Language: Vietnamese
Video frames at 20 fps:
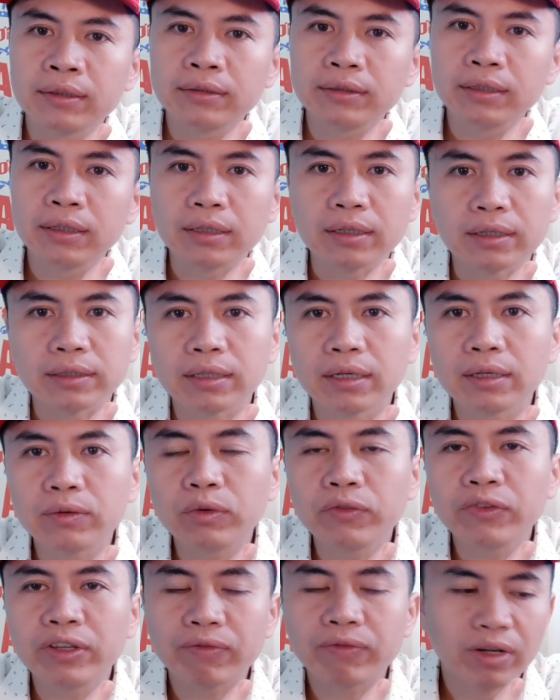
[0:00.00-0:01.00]
Xin được gửi tới
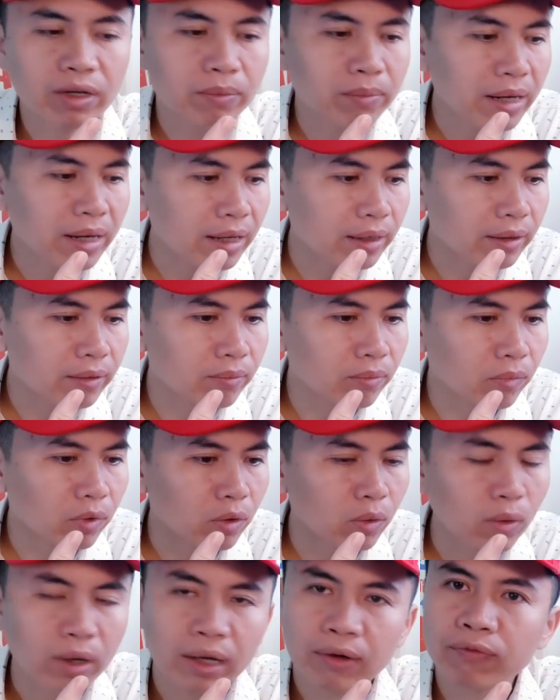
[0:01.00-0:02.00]
quý vị và các bạn
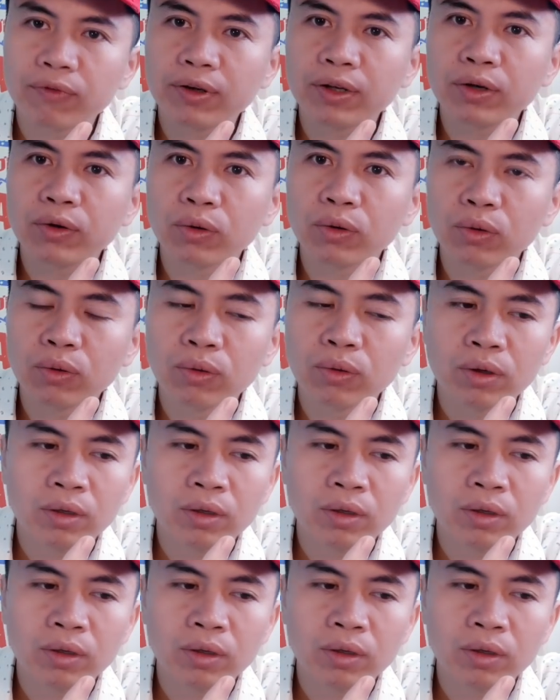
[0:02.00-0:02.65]
một loạt video